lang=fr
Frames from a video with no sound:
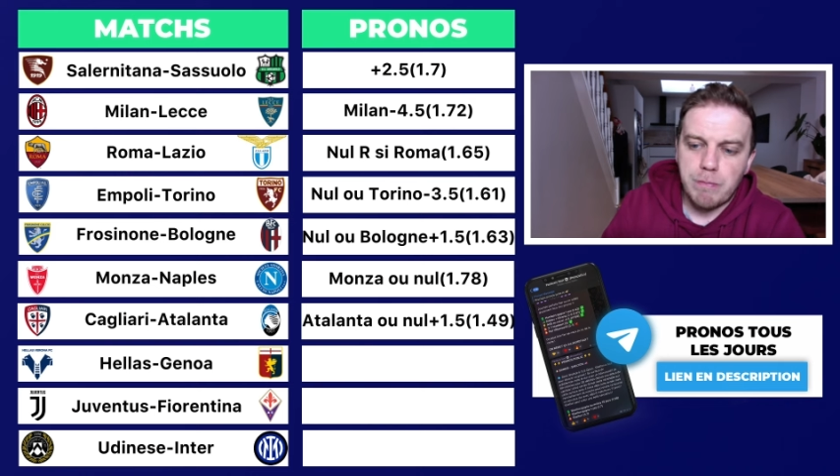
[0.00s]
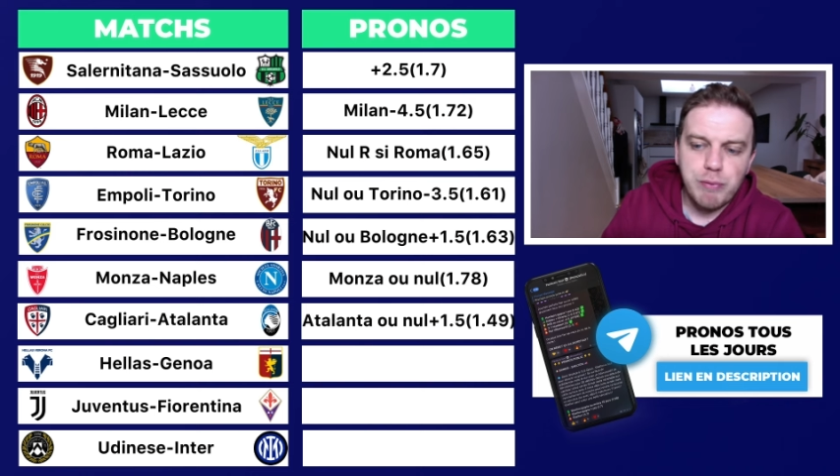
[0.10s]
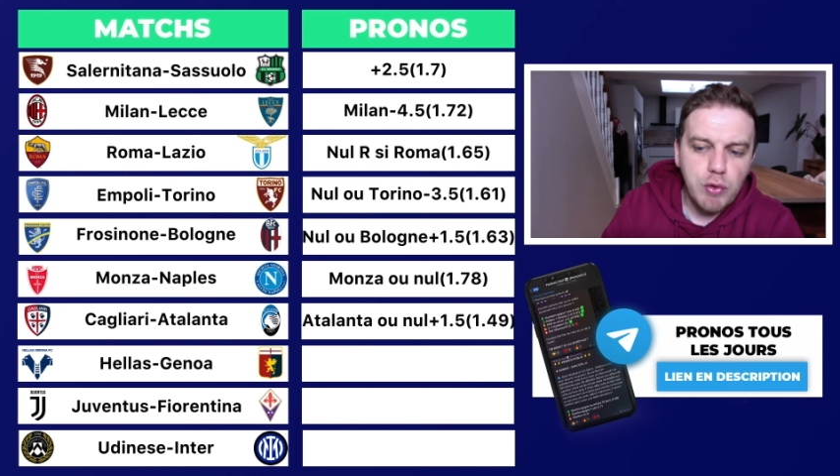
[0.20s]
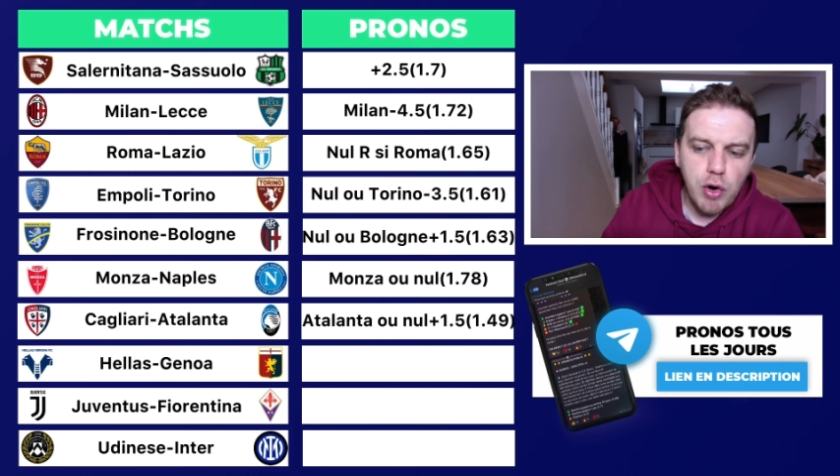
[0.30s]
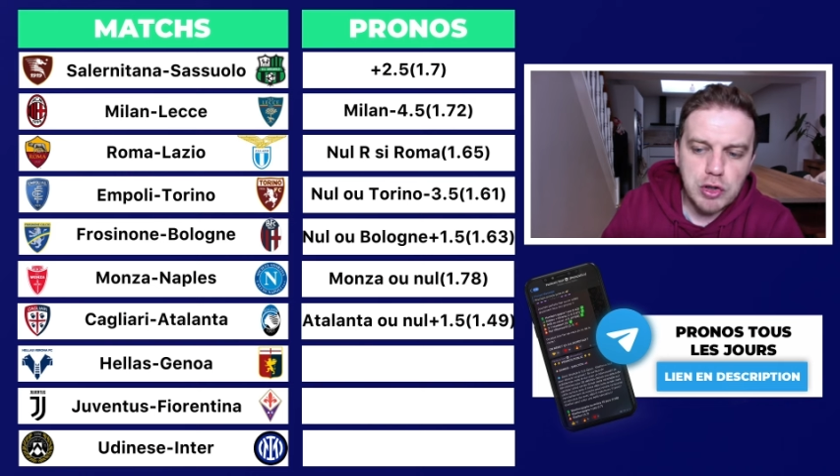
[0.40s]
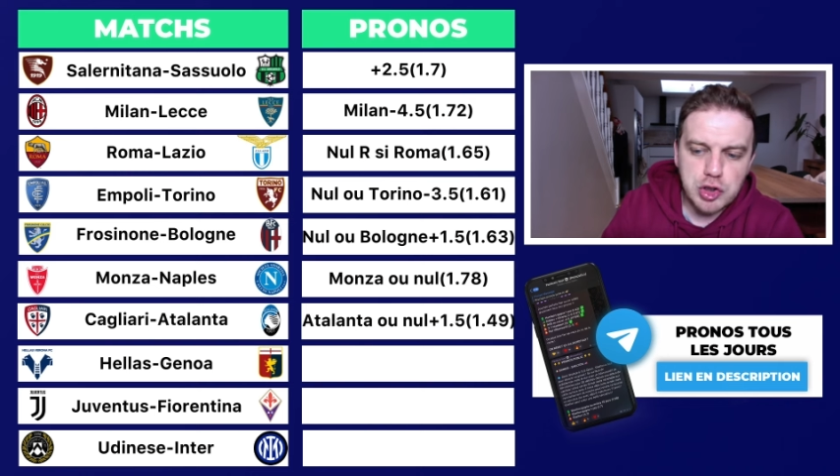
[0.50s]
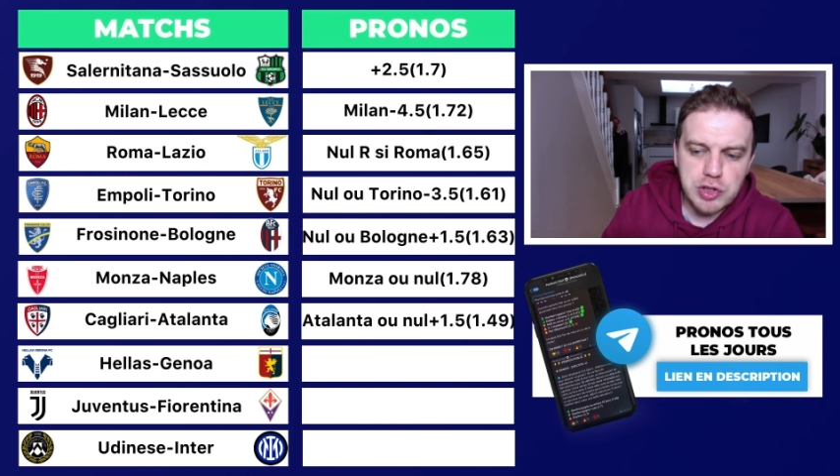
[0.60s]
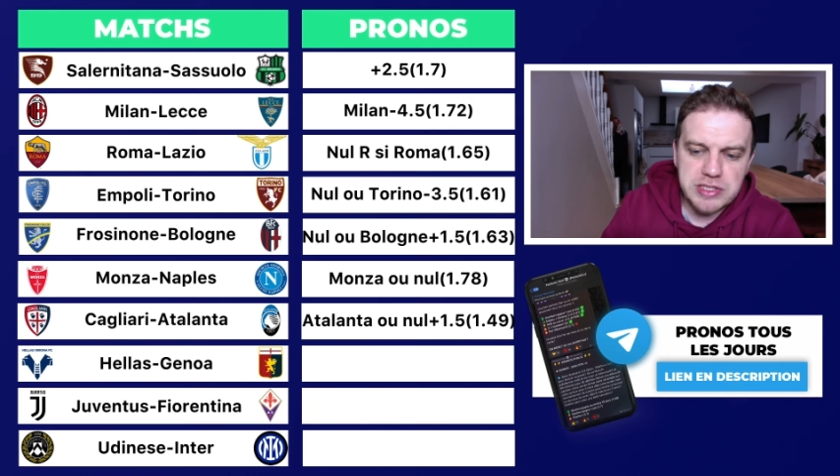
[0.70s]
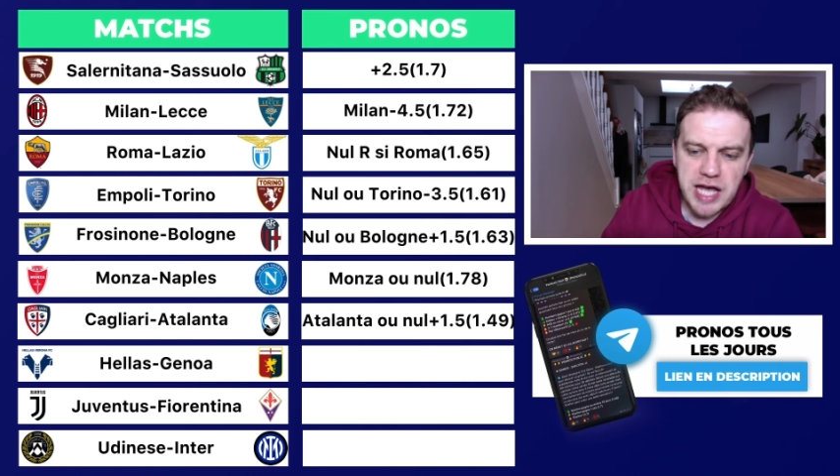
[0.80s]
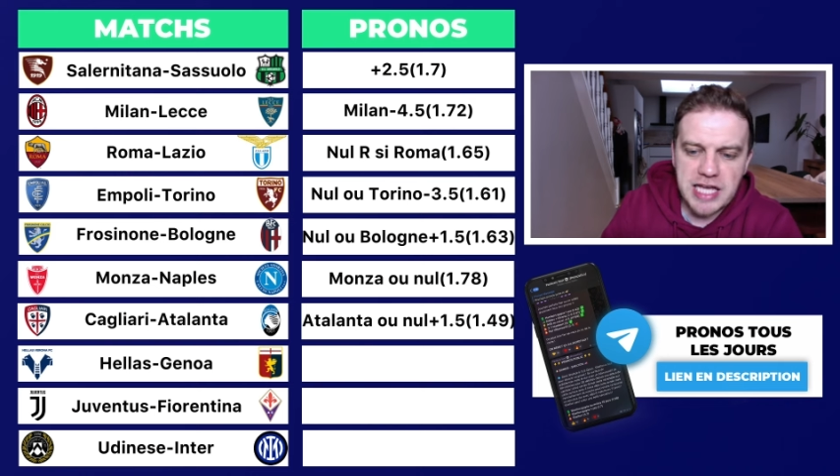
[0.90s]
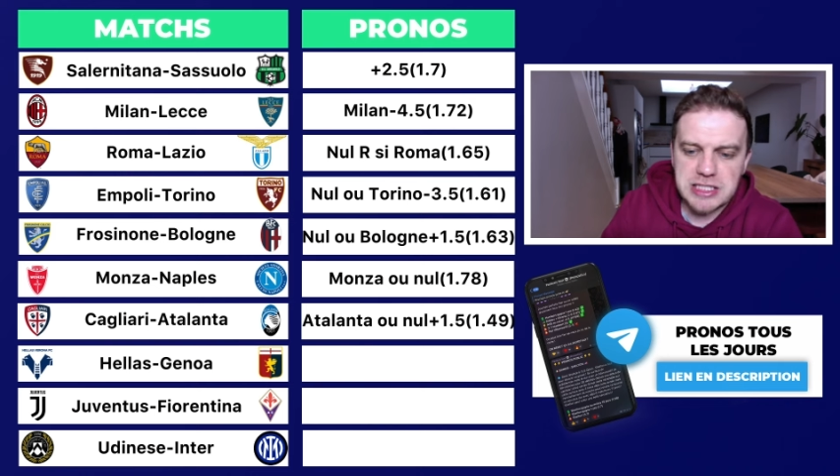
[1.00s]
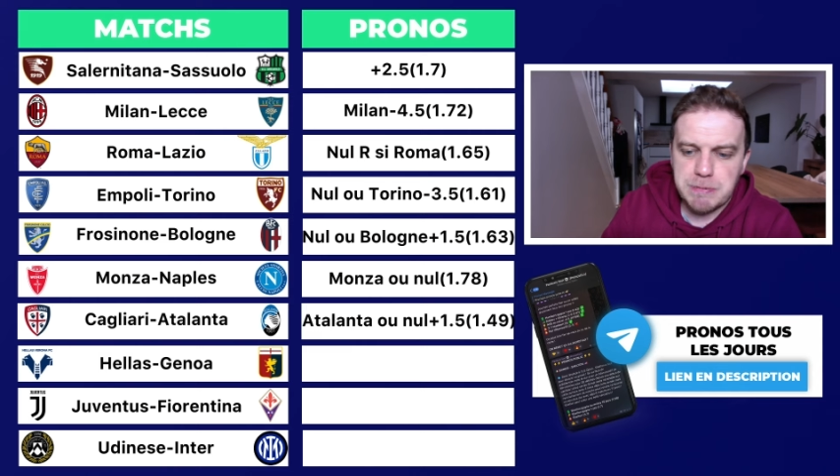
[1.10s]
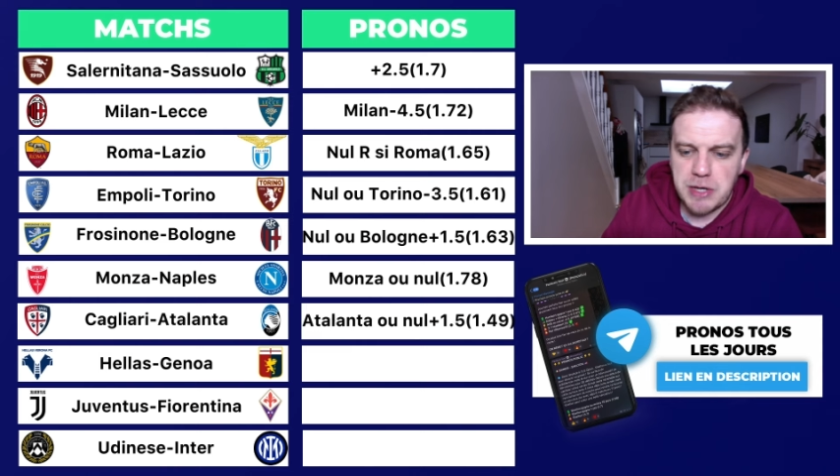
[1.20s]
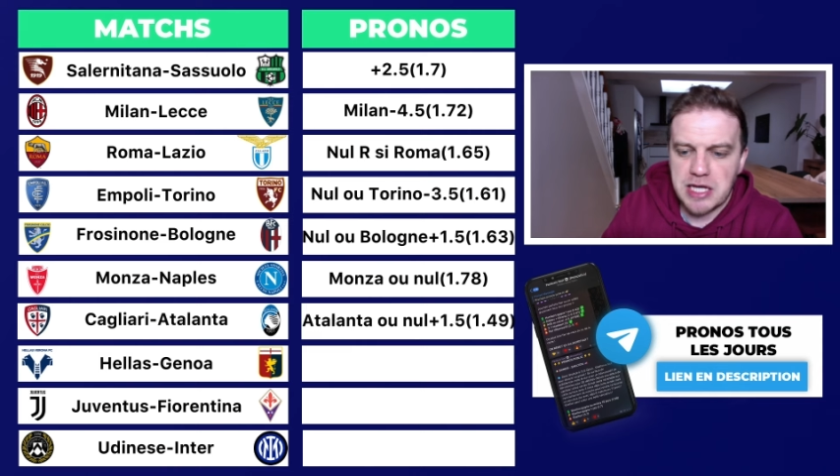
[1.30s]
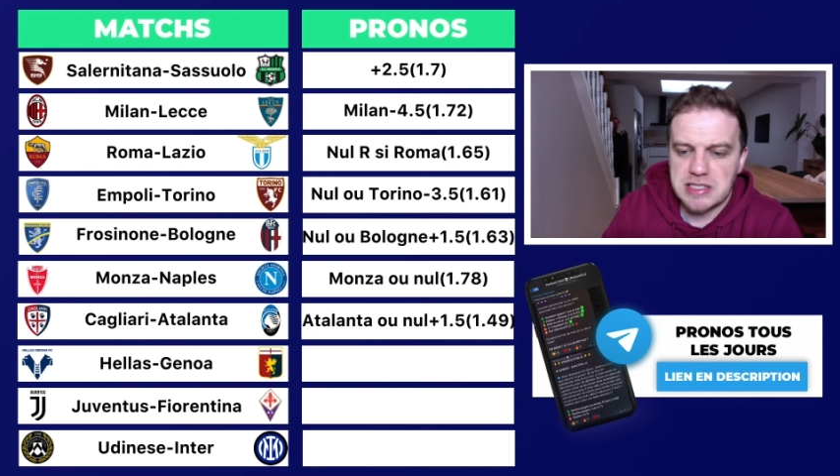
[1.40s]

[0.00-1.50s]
plus grand chose à espérer.